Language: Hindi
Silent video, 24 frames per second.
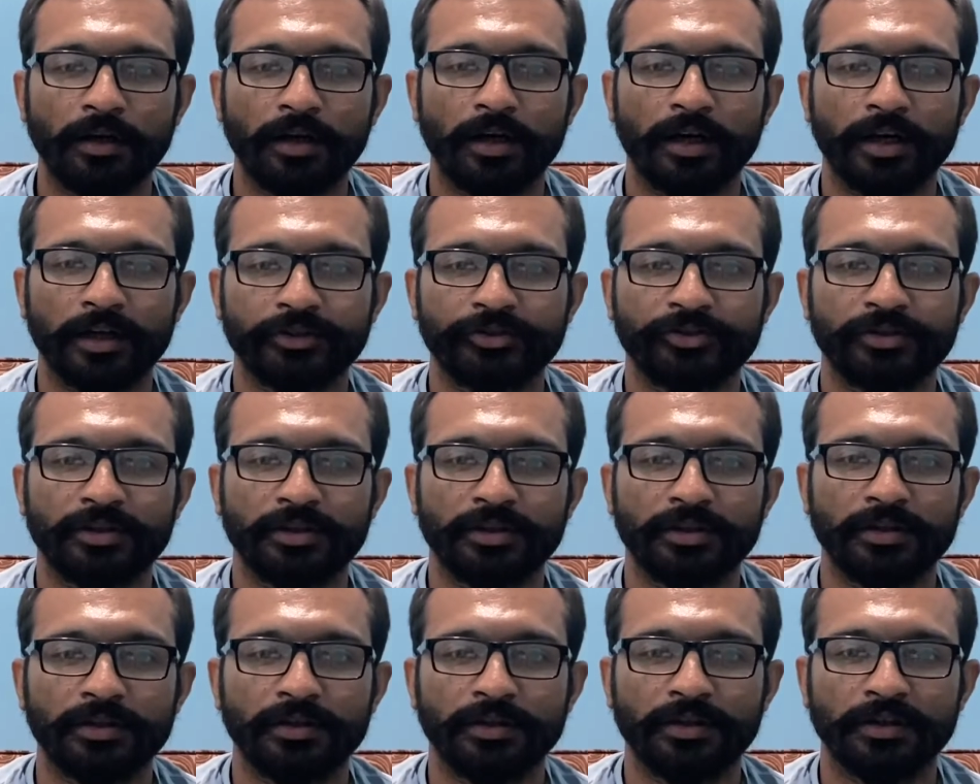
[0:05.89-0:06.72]
आज की
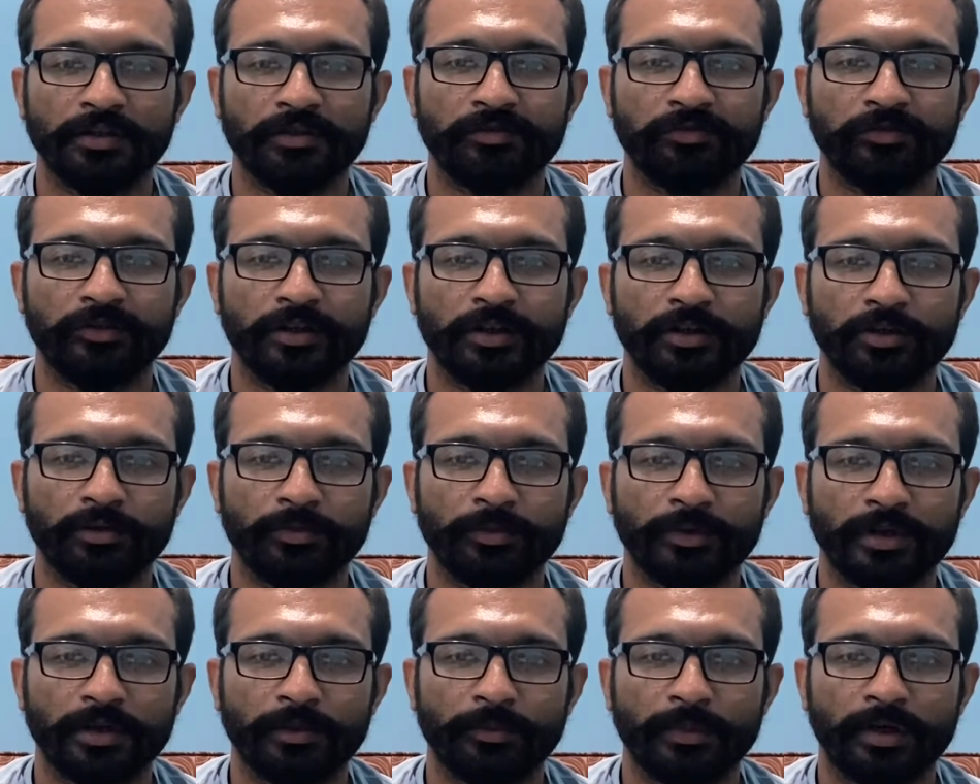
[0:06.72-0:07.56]
इस वीडियो
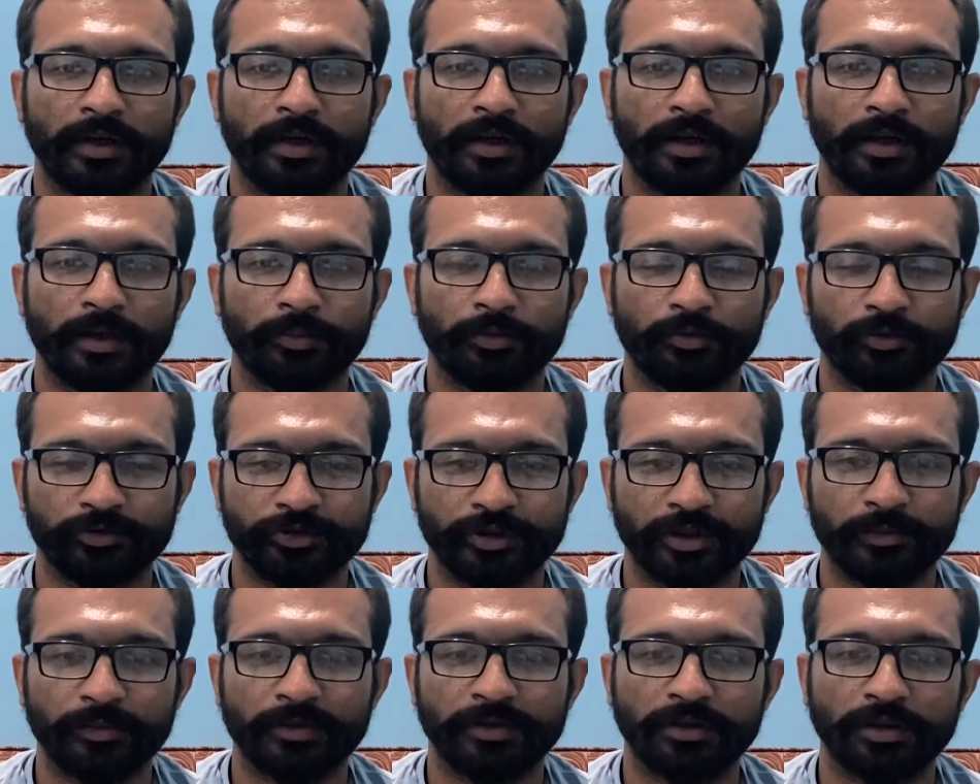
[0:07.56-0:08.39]
में मैं आपको
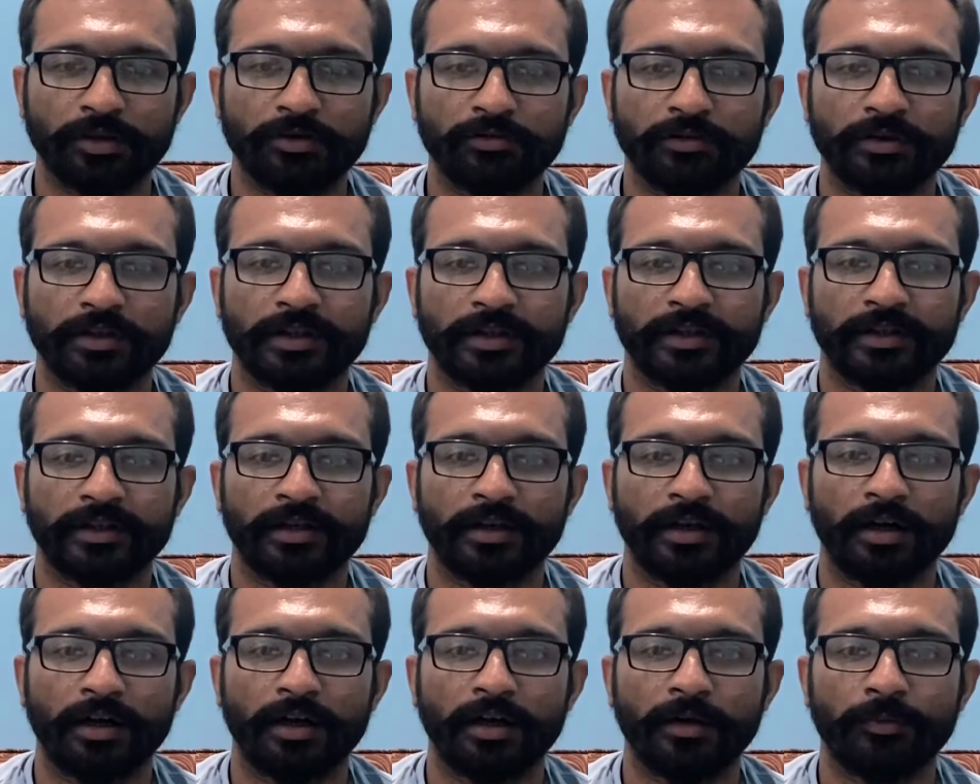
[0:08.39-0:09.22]
ये बताऊंगा कि
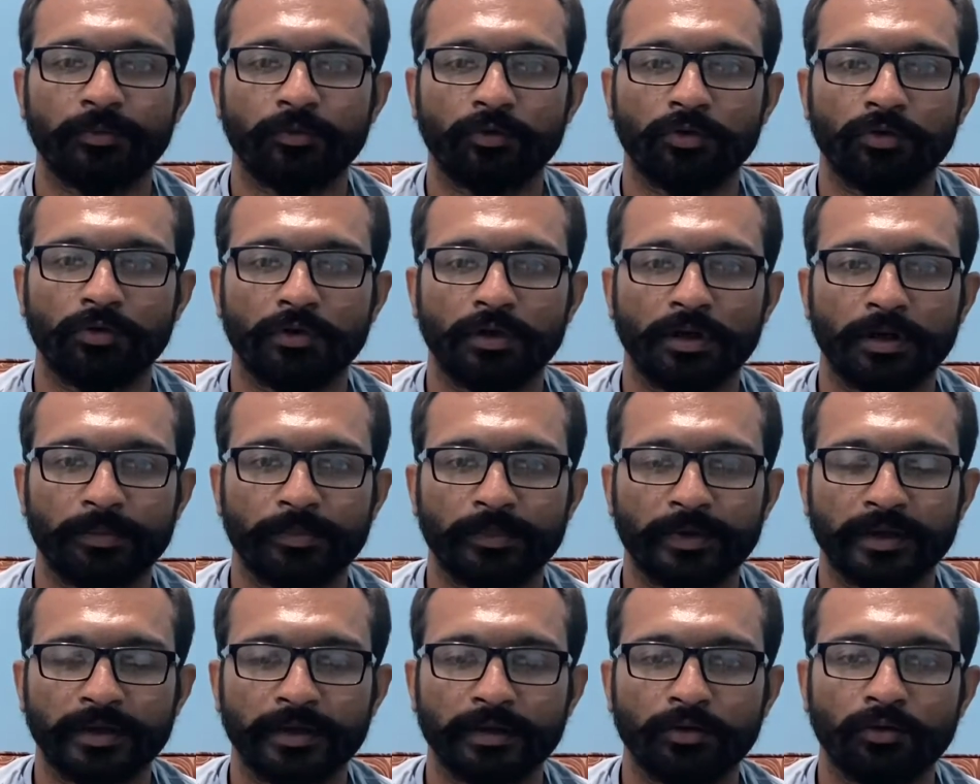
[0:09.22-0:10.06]
आपको
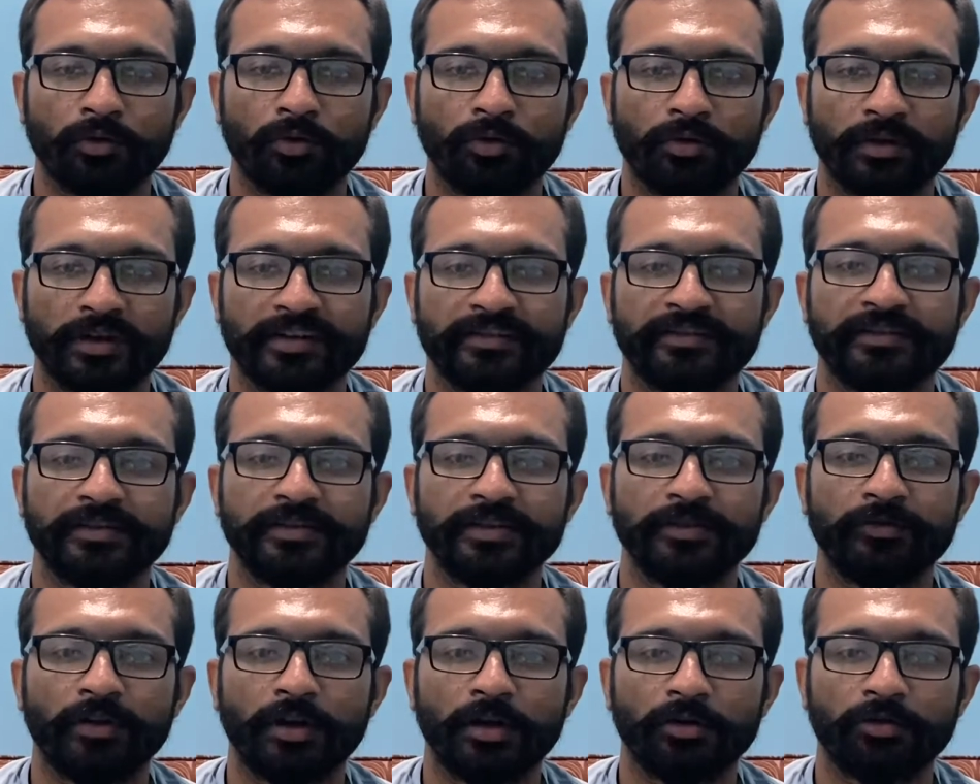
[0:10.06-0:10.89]
अपने होंडा सी जी
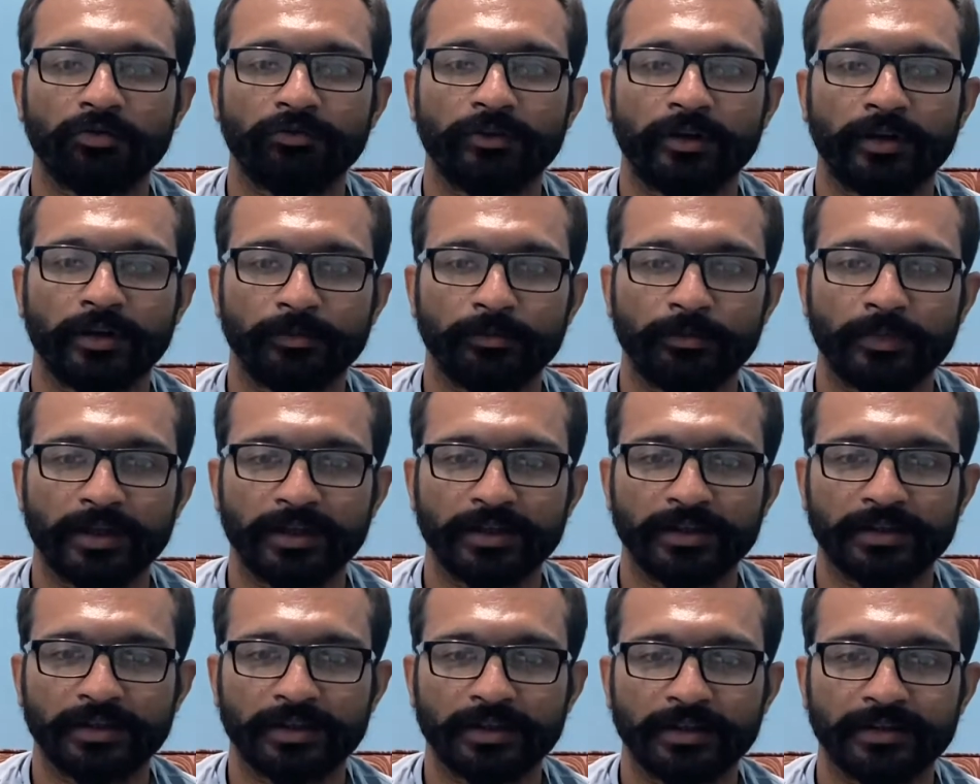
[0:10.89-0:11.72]
वन टू फाइव
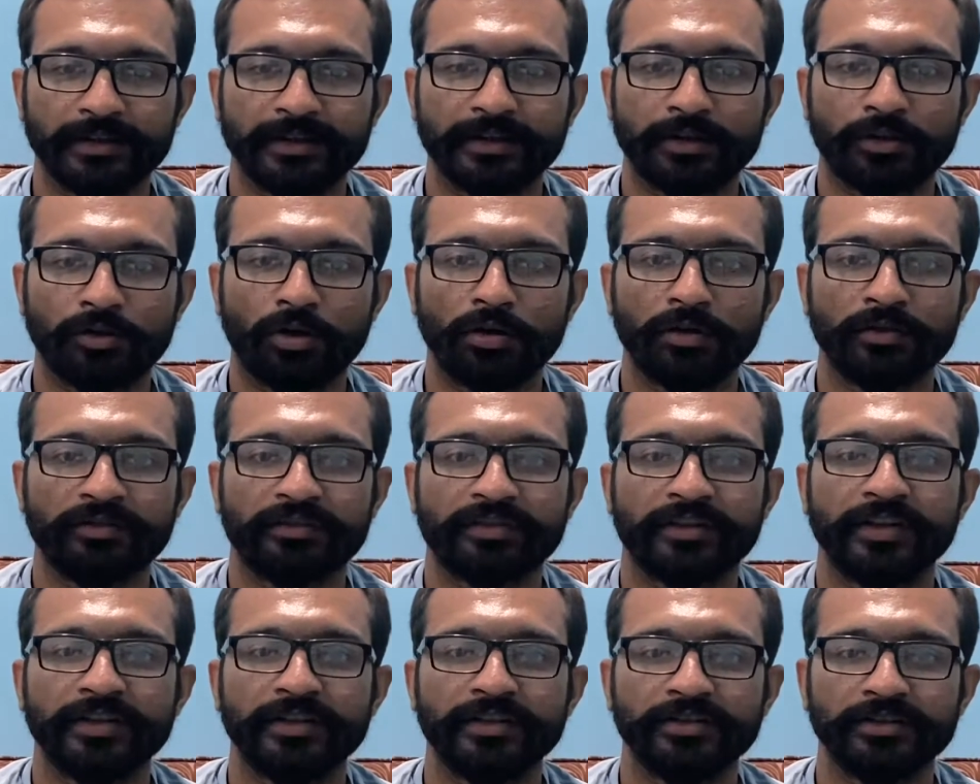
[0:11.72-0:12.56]
बाइक के लिए कौन
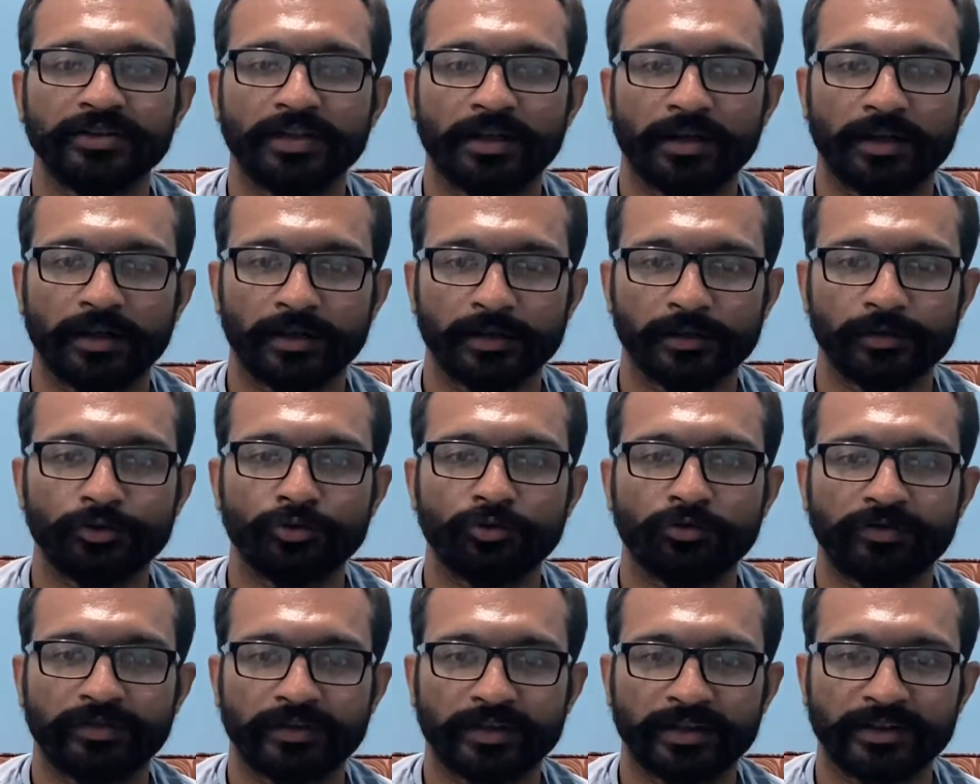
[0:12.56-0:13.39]
सा इंजन ऑयल
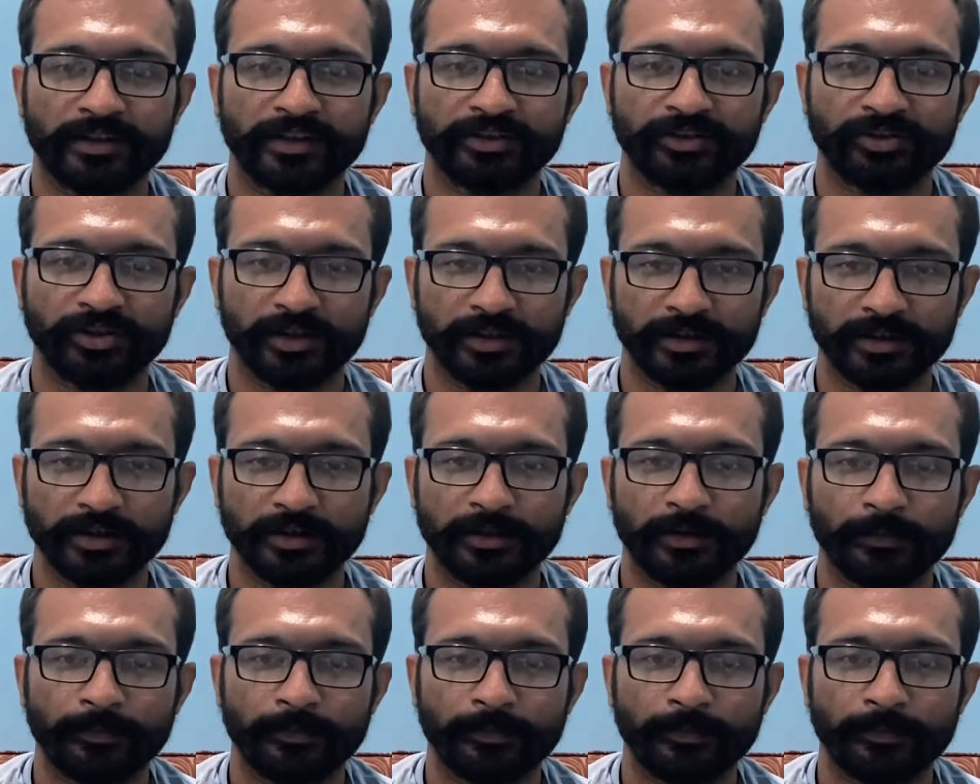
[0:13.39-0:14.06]
यूज़ करना चाहिए